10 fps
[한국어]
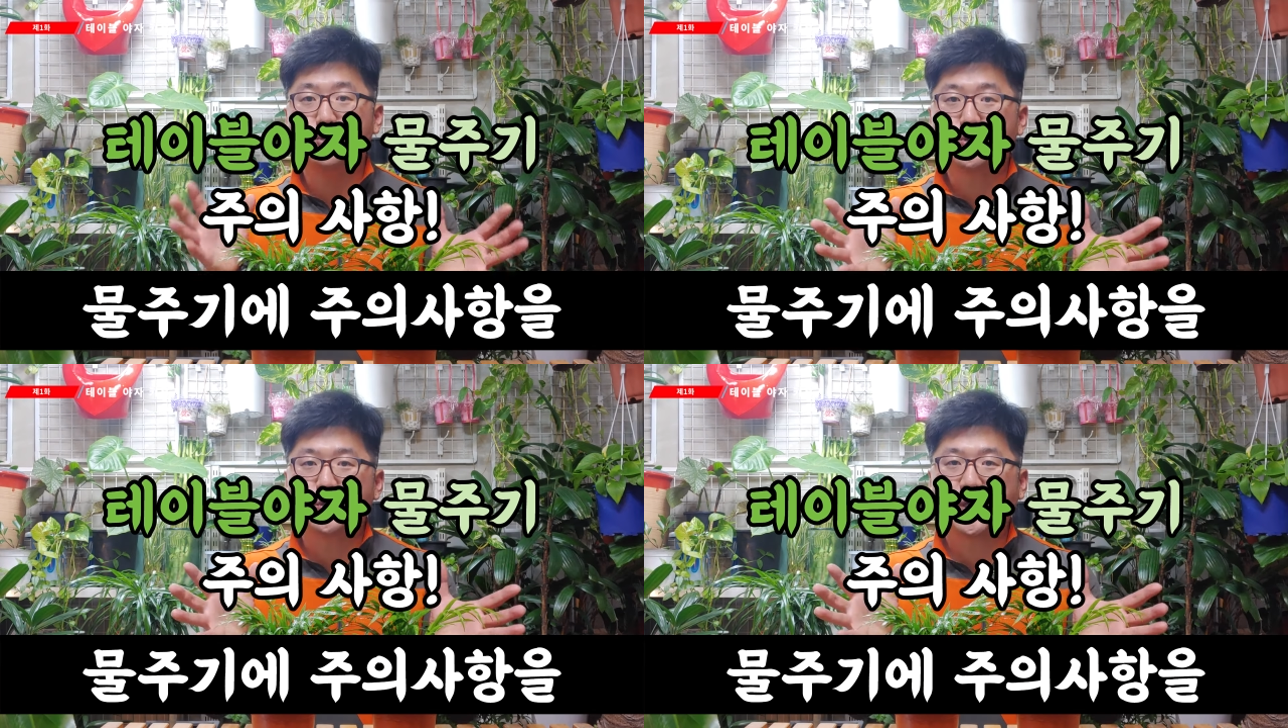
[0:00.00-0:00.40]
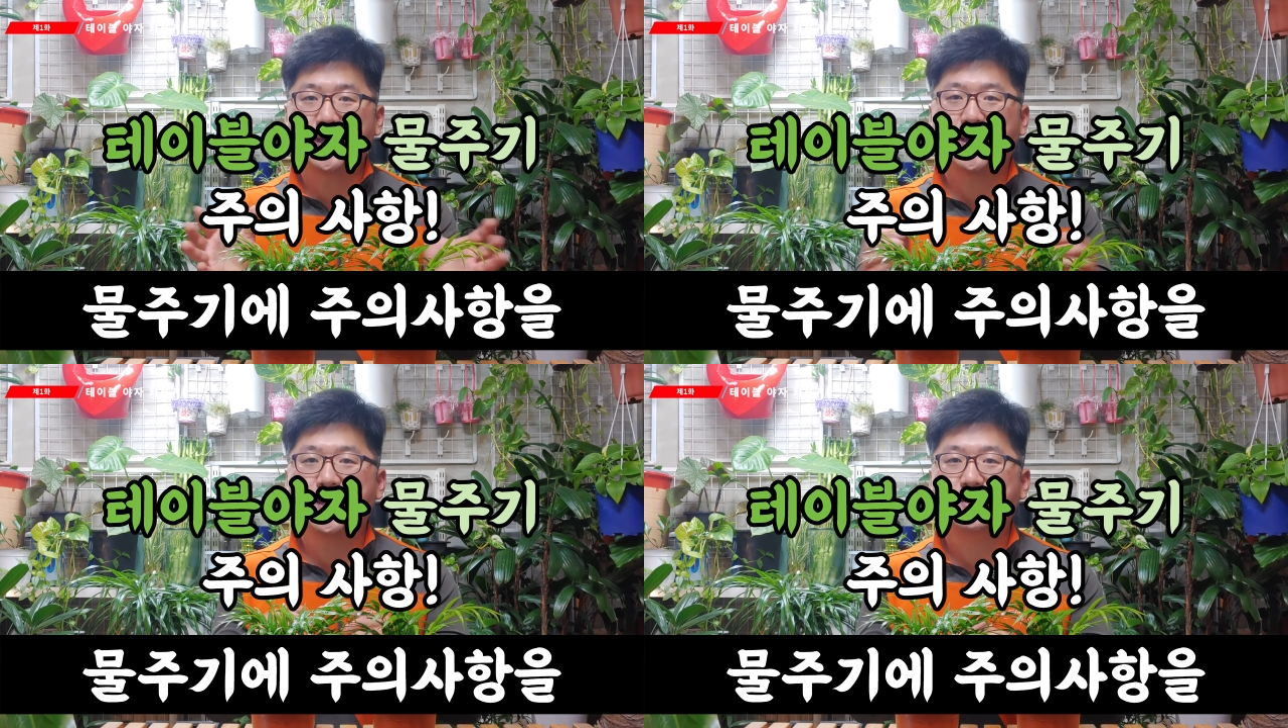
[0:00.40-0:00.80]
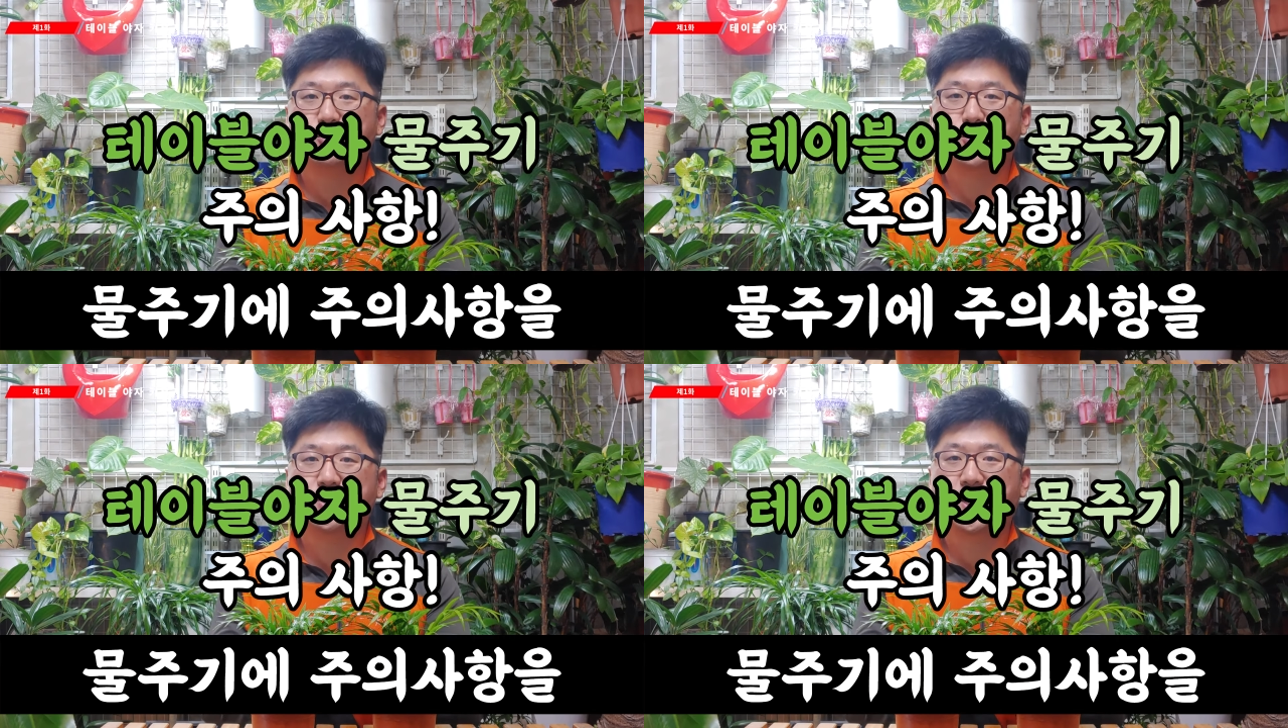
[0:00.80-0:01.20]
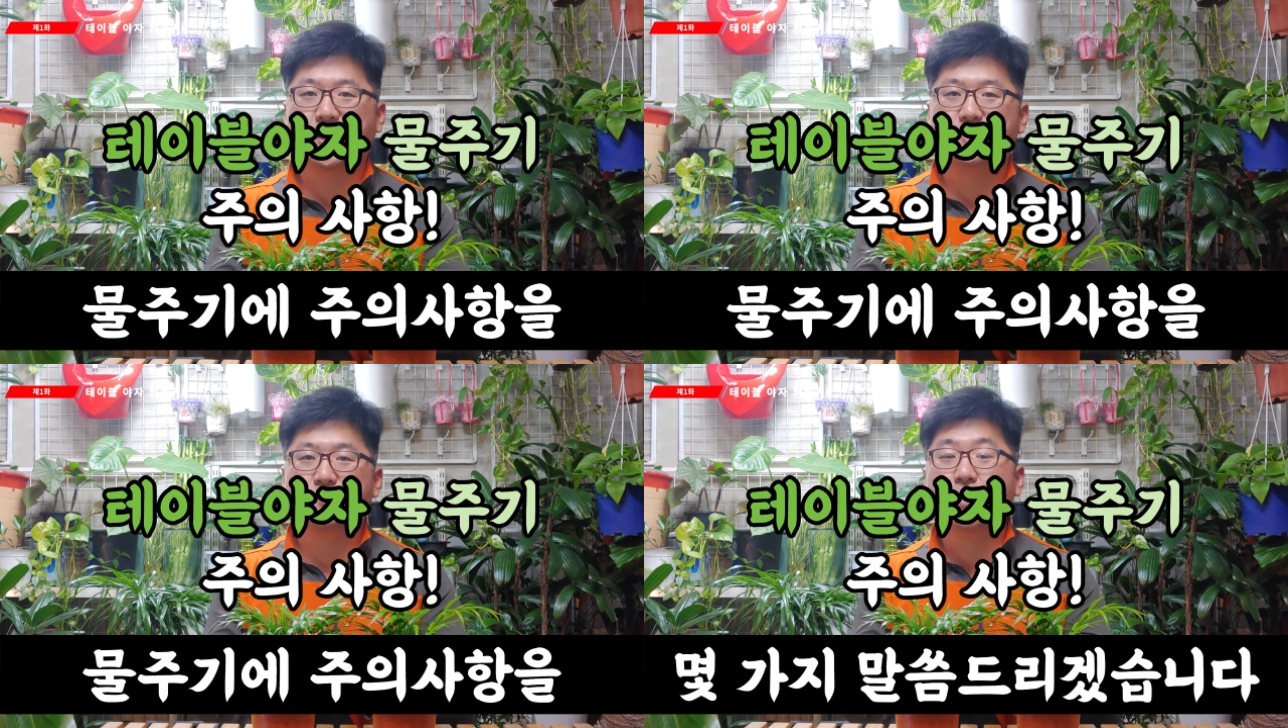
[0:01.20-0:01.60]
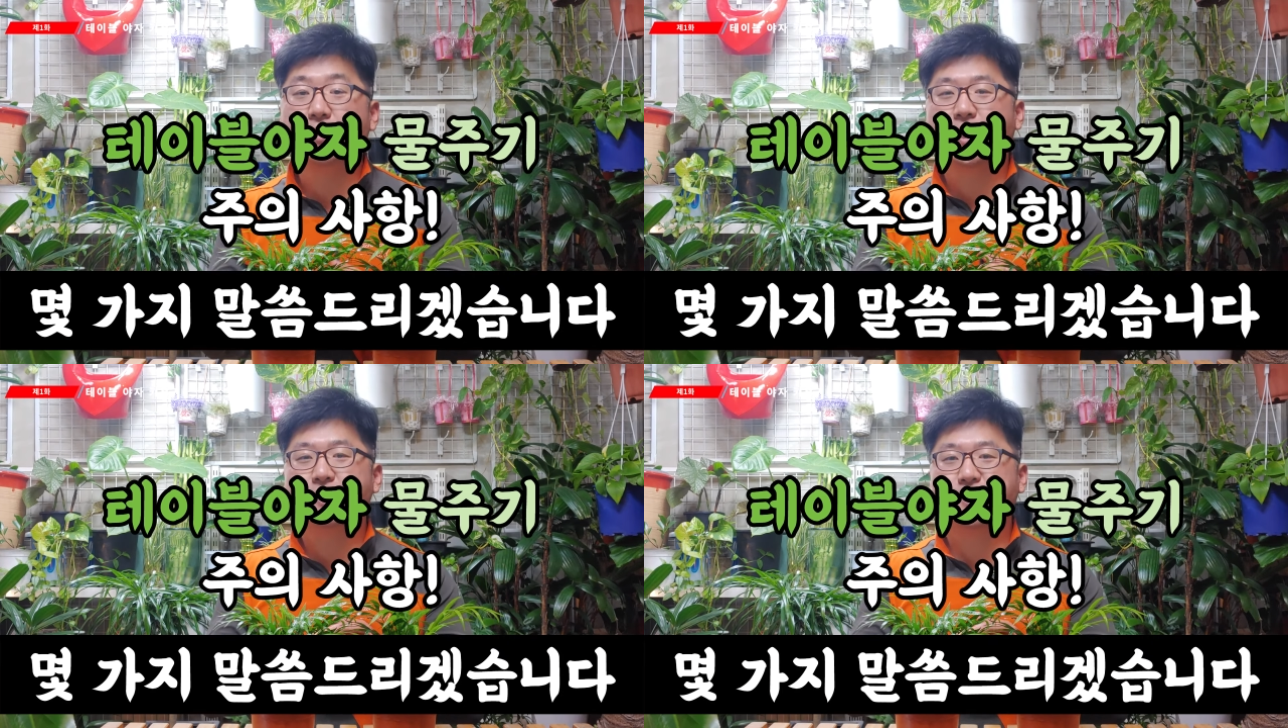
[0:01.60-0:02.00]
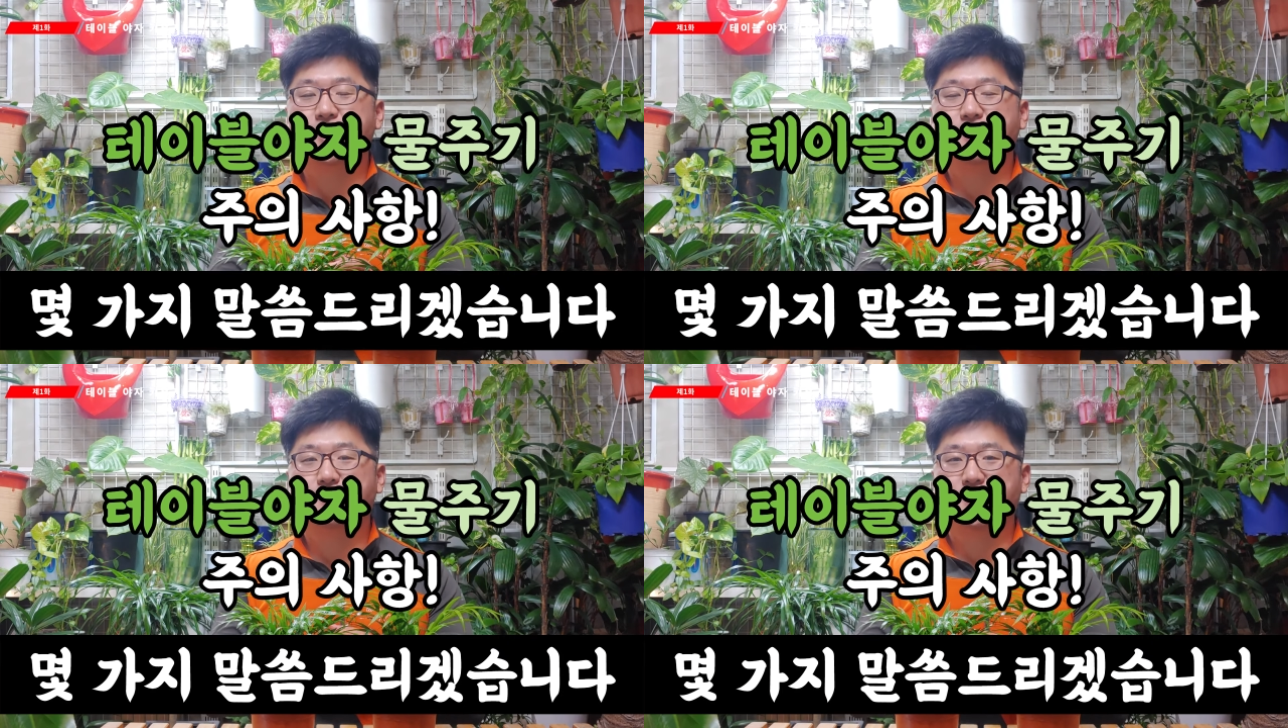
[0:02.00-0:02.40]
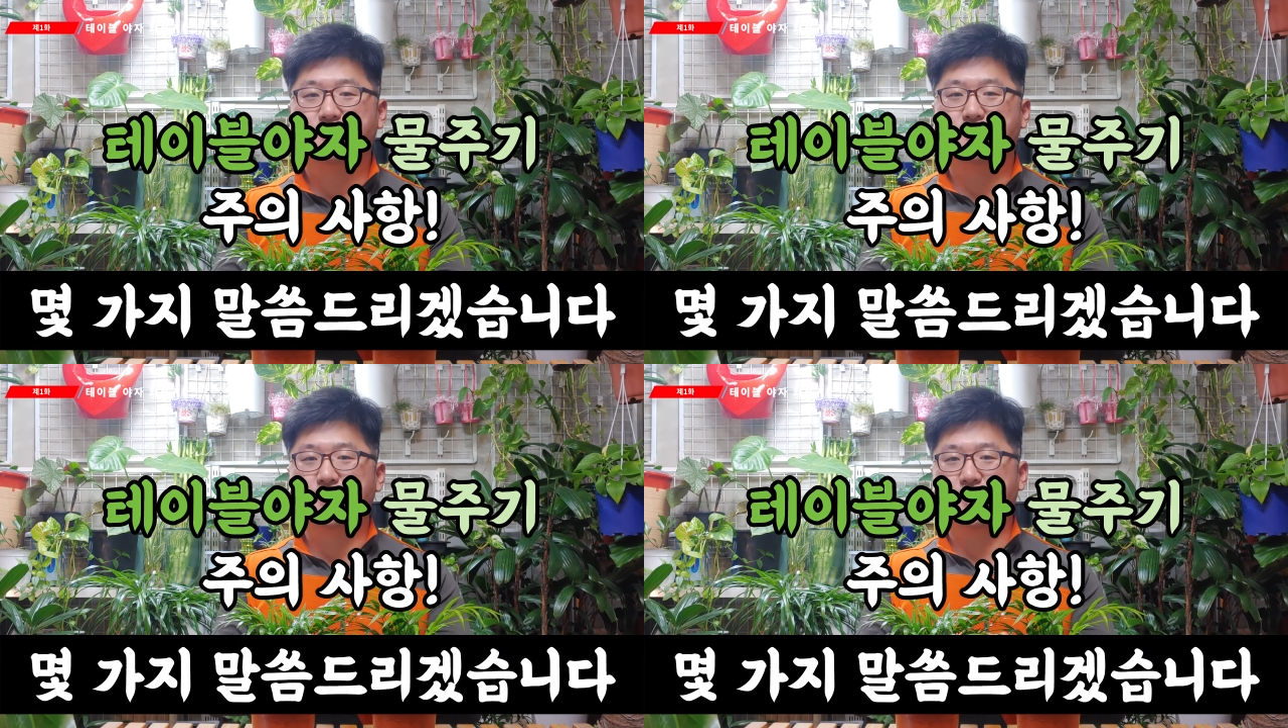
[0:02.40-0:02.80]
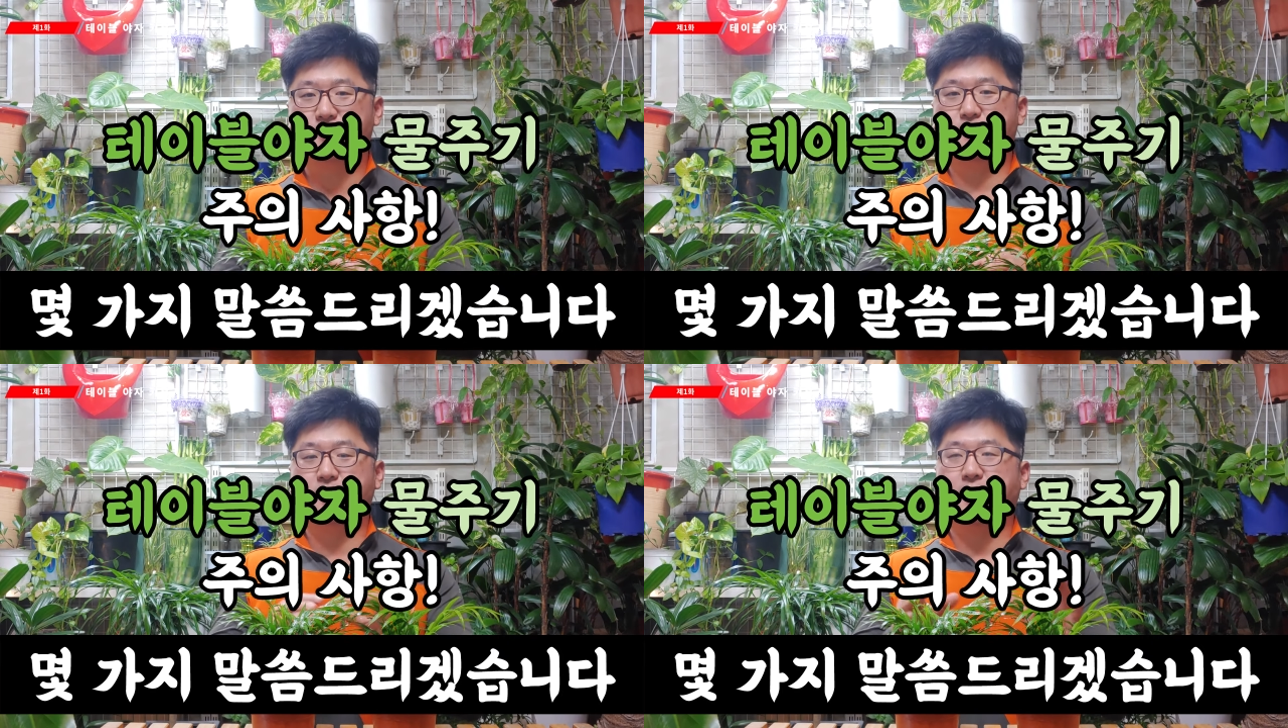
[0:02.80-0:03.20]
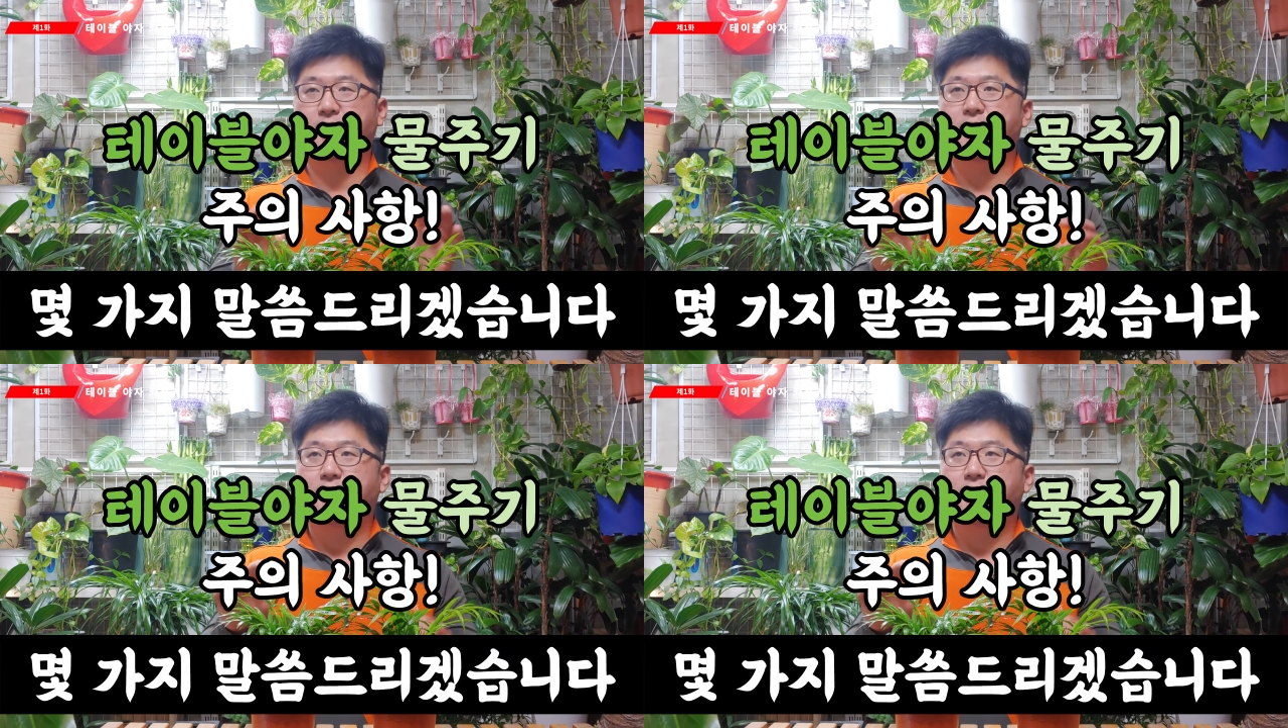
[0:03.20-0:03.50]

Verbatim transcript: 물주기에 주의사항을 몇 가지 말씀드리겠습니다.